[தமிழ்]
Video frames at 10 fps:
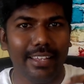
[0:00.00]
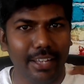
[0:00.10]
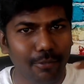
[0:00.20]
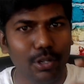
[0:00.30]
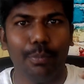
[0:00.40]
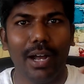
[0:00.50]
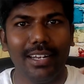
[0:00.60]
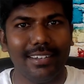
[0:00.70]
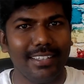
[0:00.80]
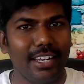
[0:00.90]
எவ்வளோ
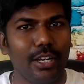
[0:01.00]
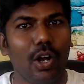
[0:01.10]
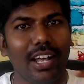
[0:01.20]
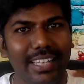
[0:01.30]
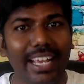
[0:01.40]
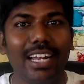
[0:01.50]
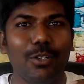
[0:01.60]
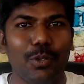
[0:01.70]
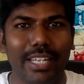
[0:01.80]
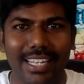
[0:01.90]
பால் எடுத்துக்கிறீங்களோ அதே
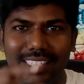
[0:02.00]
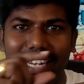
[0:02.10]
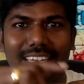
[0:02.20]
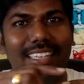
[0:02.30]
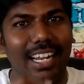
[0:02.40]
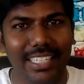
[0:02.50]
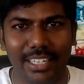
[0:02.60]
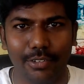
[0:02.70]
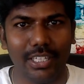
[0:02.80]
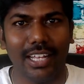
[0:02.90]
அளவு எக்ஸாக்டாக
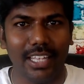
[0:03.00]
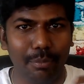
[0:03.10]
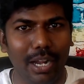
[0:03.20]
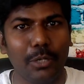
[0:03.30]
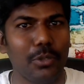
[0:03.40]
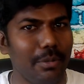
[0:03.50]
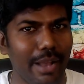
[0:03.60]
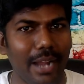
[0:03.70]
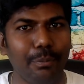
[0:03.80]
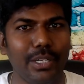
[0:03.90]
தண்ணியை வந்து அதே பால் கூட
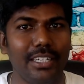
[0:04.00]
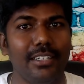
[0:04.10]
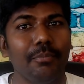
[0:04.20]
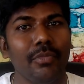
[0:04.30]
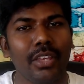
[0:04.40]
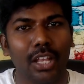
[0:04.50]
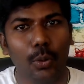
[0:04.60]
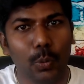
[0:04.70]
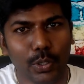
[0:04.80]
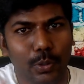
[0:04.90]
நம்ம ஆட் பண்ணிவிட்டு
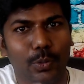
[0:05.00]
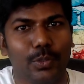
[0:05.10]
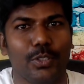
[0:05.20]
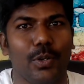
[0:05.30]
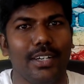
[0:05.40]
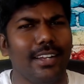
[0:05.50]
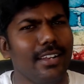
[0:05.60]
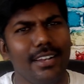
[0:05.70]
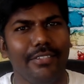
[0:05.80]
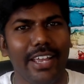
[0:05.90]
குழுக்கணும்னு வச்சுக்கோங்களேன்
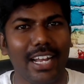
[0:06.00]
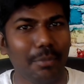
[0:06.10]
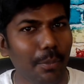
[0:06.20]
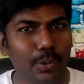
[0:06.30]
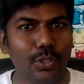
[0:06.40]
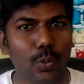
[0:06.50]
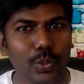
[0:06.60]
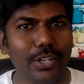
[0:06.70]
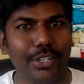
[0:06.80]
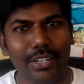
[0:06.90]
நல்லா வேகமாக போட்டு போட்டு
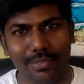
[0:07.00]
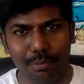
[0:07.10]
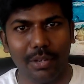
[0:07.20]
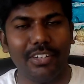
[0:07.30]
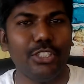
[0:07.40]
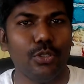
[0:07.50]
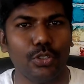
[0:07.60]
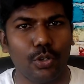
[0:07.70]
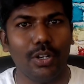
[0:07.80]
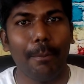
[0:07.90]
குளிக்கிட்டு வச்சோன்னு
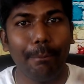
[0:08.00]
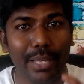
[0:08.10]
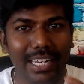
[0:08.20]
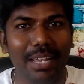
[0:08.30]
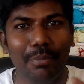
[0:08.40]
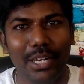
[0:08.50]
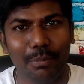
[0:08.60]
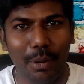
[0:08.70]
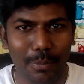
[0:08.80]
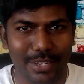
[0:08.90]
வச்சுக்கோங்களேன் பெரிய பெரிய
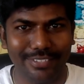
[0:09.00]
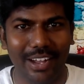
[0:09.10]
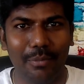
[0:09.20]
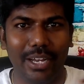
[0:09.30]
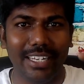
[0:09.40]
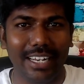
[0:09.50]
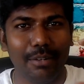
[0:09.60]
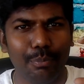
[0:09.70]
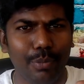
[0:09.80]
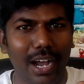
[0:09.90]
பபுள்ஸ் ஃபார்ம் ஆகி
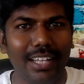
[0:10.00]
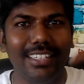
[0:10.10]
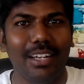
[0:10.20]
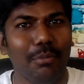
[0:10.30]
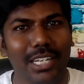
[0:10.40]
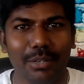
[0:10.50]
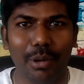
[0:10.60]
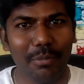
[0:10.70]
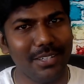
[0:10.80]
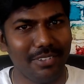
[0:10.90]
நல்லா பாதி தமிழர்
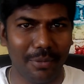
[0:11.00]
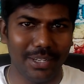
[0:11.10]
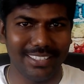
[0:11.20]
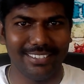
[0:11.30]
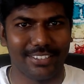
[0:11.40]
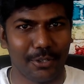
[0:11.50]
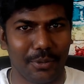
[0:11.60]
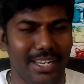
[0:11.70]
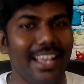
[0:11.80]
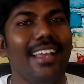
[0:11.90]
பபுள்ஸ் ஃபார்ம் ஆச்சுன்னு வச்சுக்கோங்களேன்